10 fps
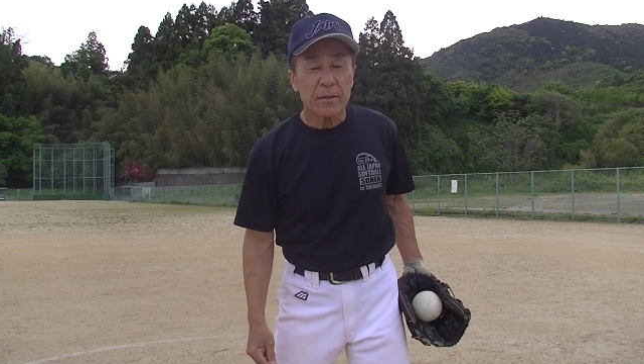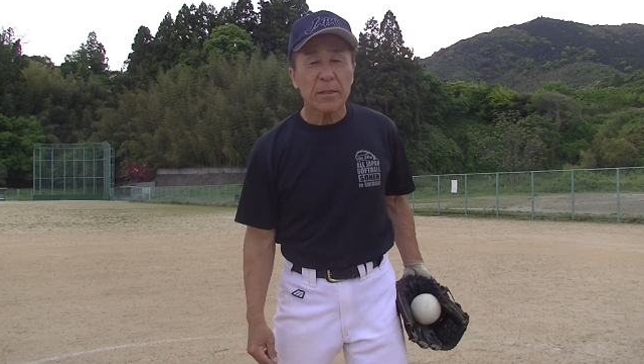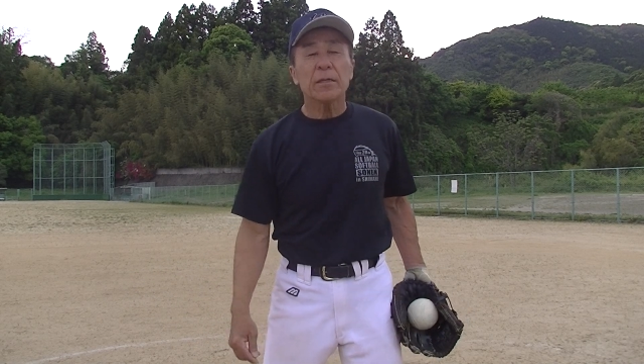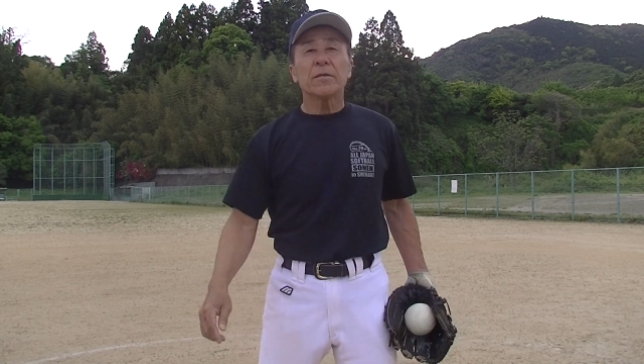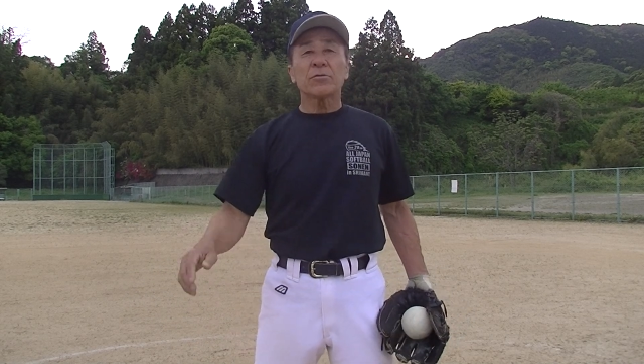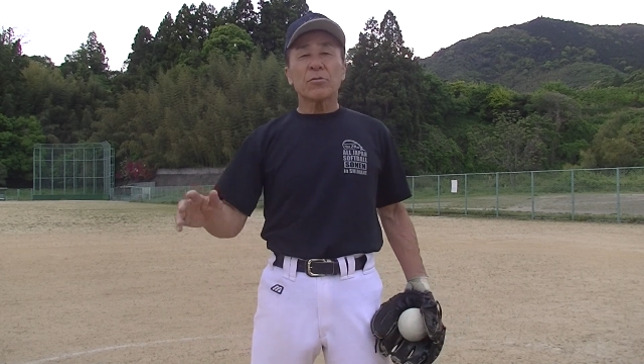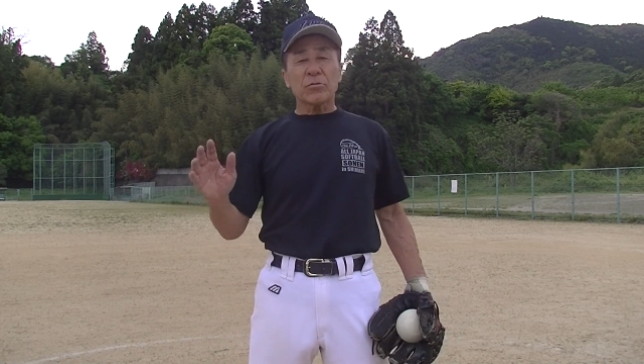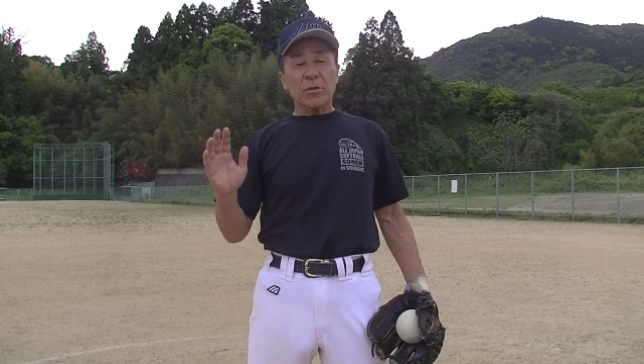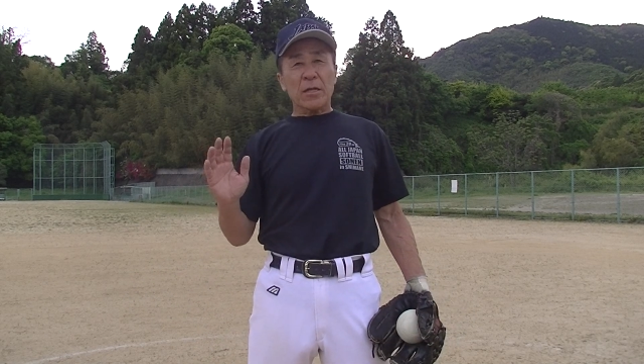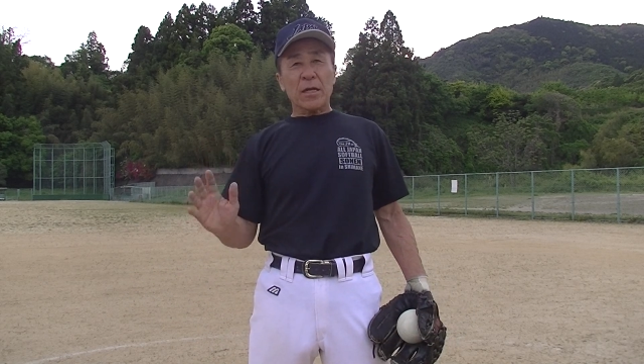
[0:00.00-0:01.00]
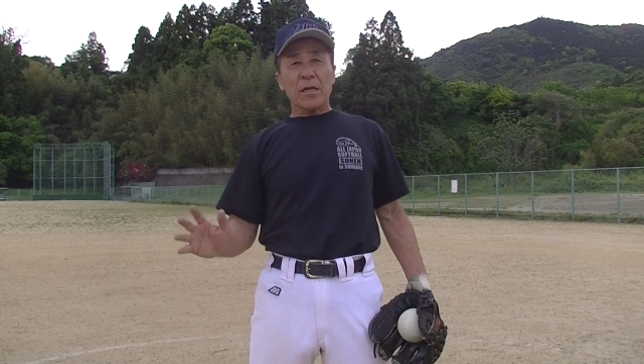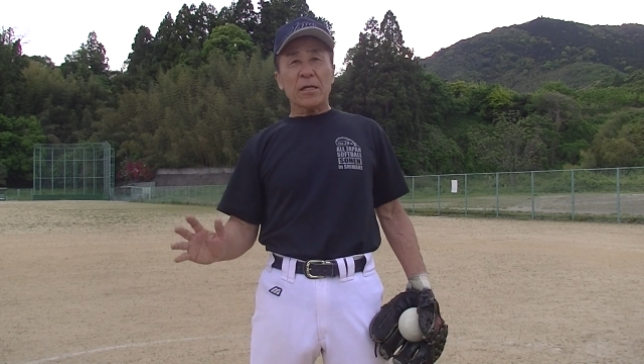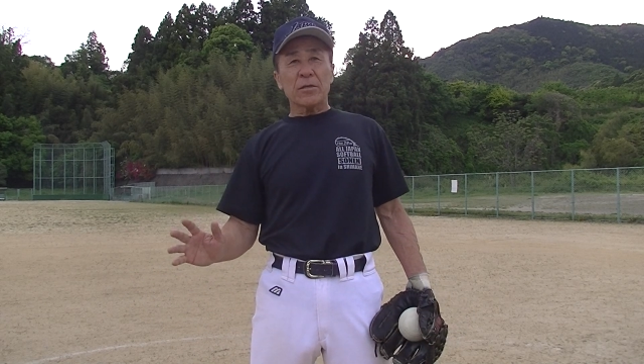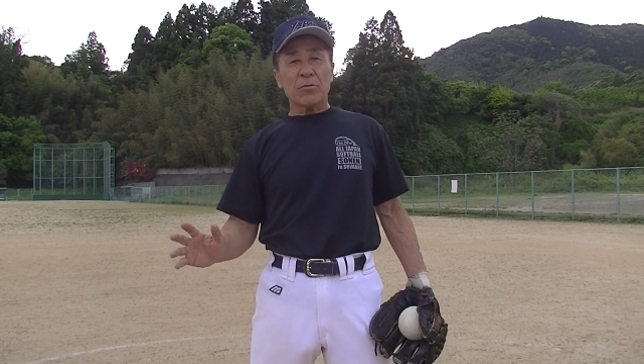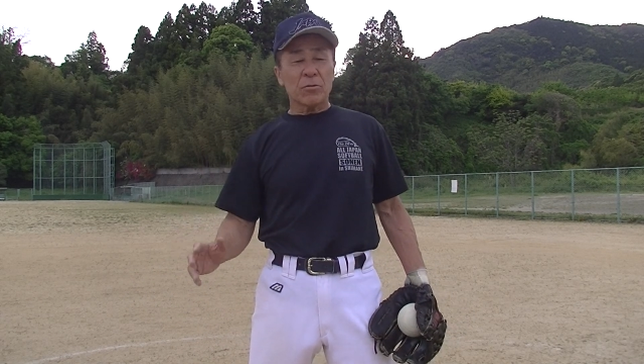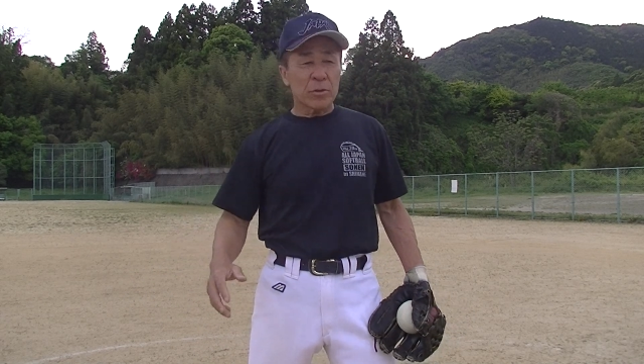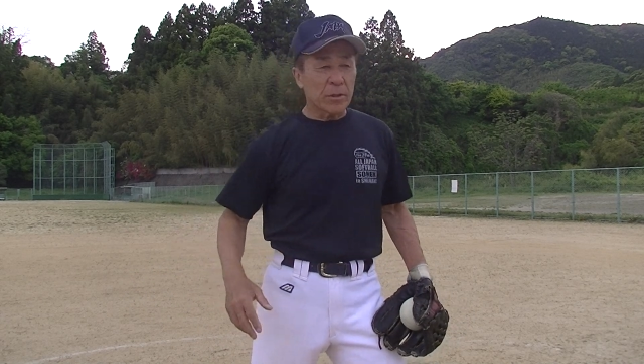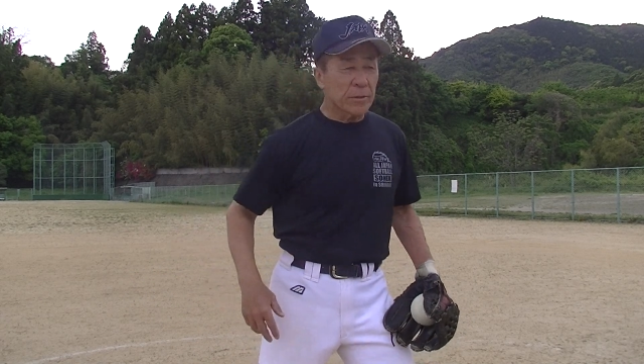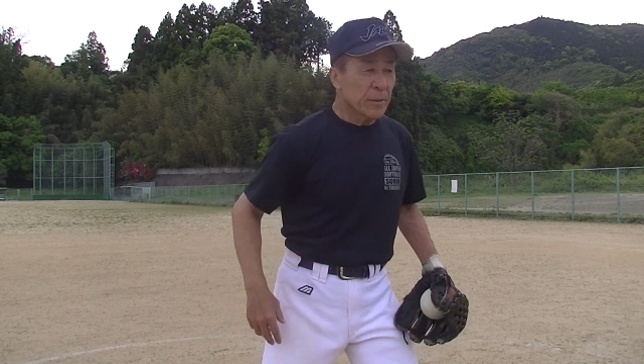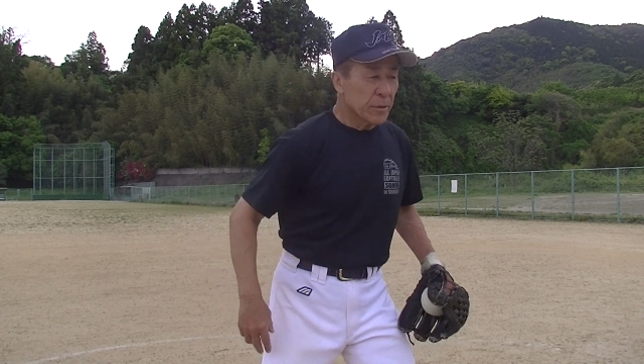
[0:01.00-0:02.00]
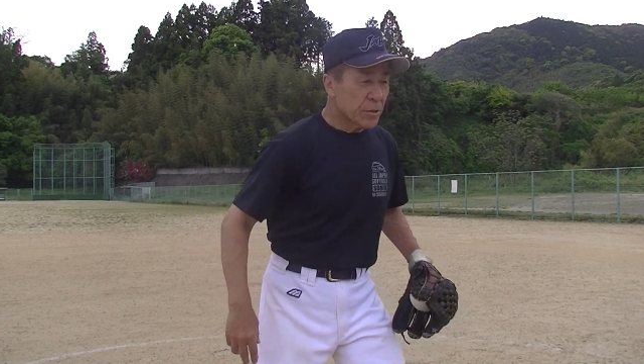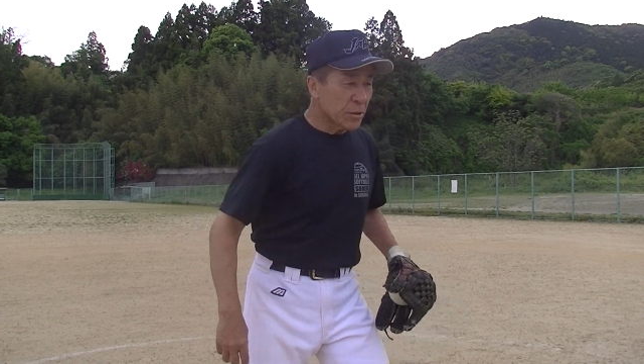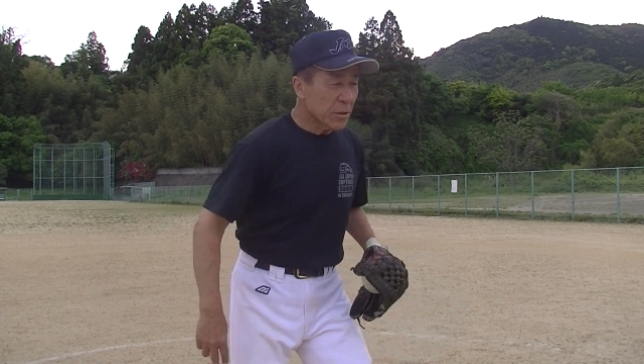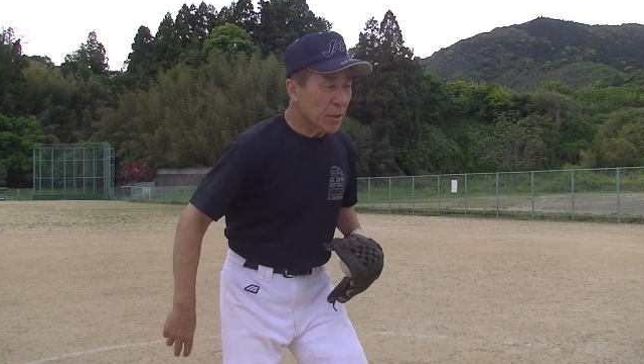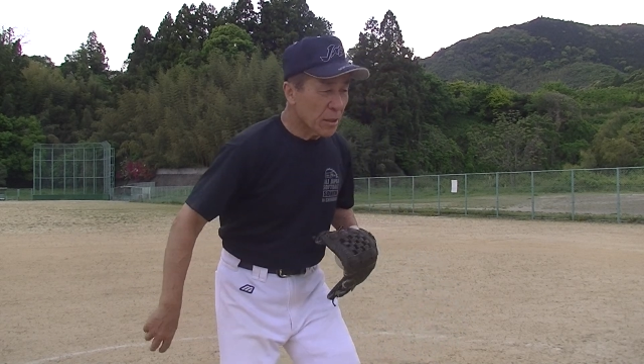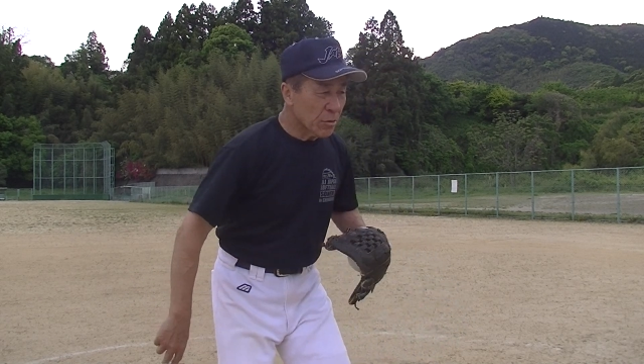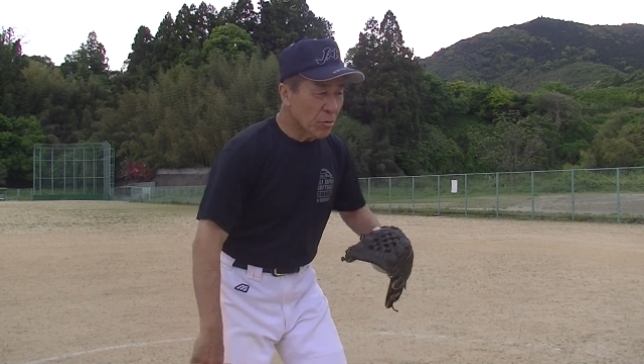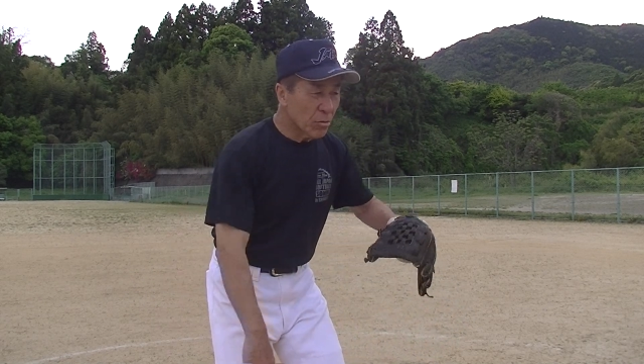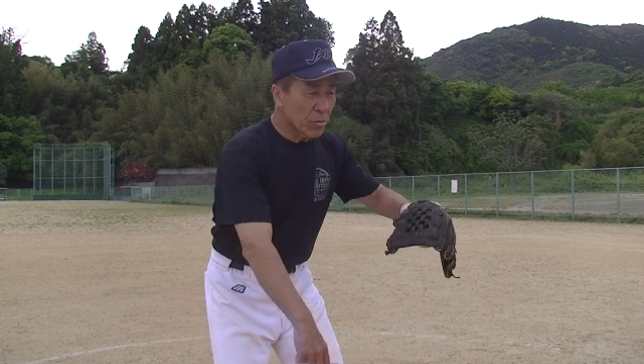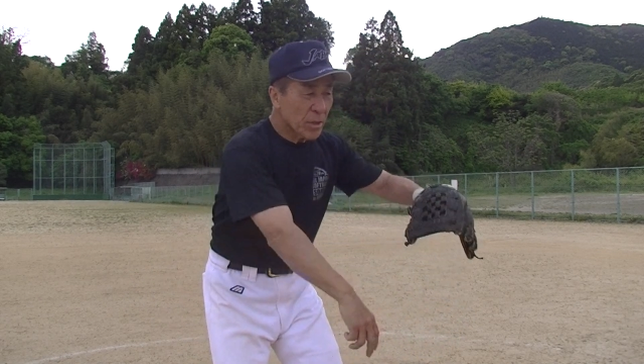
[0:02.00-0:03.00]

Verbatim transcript: でそういうことにならないようにしっかりと